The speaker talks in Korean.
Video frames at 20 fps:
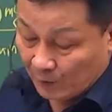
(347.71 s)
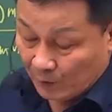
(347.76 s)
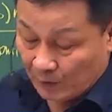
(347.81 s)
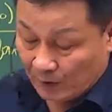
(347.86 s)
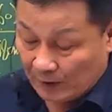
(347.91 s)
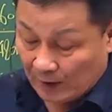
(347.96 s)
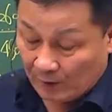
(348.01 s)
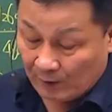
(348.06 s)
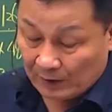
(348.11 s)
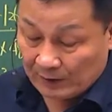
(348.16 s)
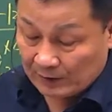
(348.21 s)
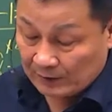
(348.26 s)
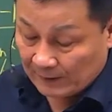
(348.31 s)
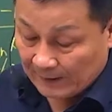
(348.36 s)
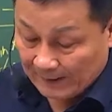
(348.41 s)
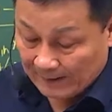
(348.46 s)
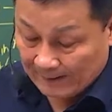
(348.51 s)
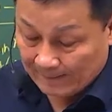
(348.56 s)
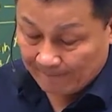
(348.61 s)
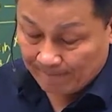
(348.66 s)
이렇게
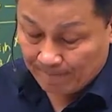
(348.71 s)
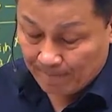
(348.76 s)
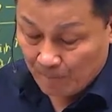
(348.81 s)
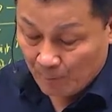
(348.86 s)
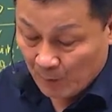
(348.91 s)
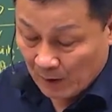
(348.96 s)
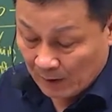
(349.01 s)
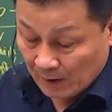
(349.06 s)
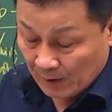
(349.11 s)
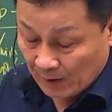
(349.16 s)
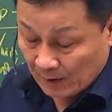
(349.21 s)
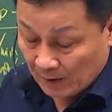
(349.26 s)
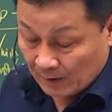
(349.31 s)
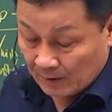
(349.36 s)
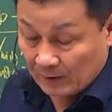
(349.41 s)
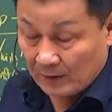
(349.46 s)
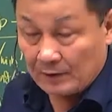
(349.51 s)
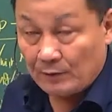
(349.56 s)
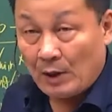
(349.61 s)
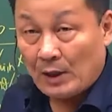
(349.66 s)
나왔는데,
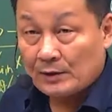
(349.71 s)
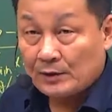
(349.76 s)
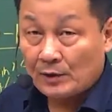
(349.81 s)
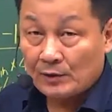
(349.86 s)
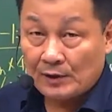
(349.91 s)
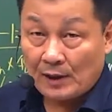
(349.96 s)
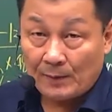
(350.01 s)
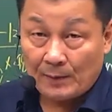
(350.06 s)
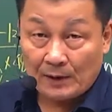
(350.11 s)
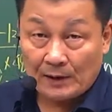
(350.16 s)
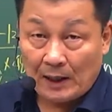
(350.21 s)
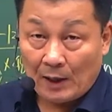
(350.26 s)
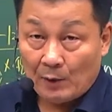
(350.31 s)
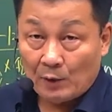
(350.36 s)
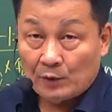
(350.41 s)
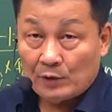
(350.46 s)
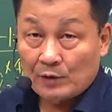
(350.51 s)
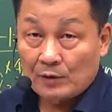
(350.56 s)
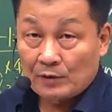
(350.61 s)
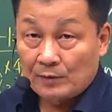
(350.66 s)
근데 이제 확정 답안
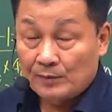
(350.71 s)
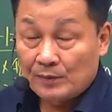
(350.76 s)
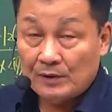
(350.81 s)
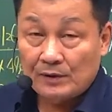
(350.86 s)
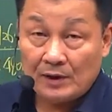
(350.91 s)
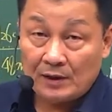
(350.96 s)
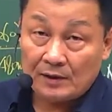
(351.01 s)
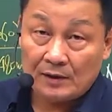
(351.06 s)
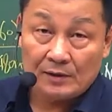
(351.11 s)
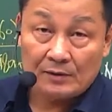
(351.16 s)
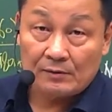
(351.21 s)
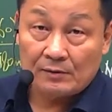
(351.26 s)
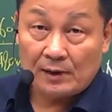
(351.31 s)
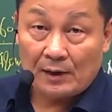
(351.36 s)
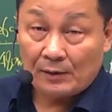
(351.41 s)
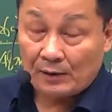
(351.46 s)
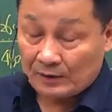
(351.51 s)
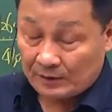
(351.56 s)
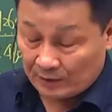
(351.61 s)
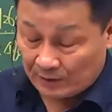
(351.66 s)
나올 때는 그 밑에 식으로
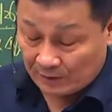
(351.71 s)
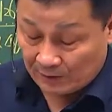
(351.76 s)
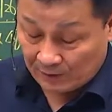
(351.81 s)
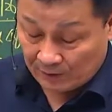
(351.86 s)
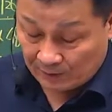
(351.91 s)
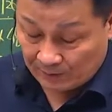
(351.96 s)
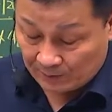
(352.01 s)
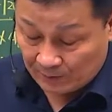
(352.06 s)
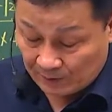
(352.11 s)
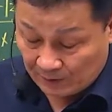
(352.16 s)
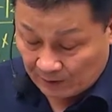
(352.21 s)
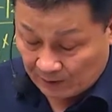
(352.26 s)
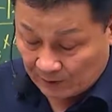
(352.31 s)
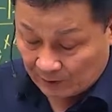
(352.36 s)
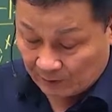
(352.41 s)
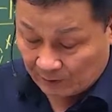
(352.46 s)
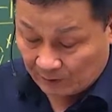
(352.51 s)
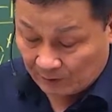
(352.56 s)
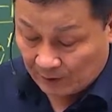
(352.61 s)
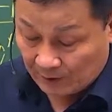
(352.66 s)
나왔어요. 밑에
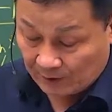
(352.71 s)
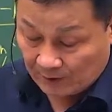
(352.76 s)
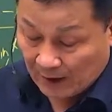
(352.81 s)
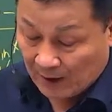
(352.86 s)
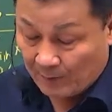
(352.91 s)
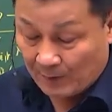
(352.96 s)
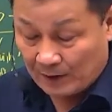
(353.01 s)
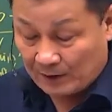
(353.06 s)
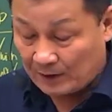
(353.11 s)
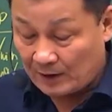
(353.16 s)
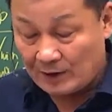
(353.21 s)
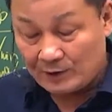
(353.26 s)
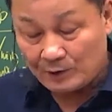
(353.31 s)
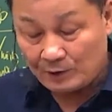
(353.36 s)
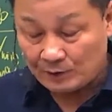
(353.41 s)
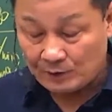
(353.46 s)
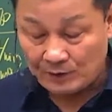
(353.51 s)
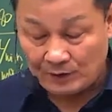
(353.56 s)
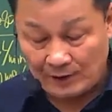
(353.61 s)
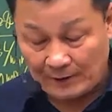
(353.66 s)
식으로. 그래서 다 맞게
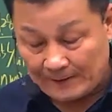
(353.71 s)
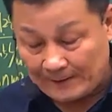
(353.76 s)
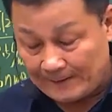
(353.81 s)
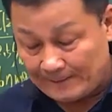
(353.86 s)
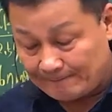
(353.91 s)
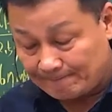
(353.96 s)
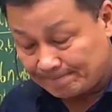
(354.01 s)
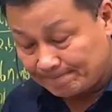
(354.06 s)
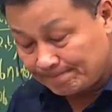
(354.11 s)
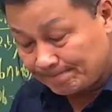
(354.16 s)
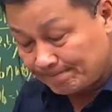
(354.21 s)
해줬는데,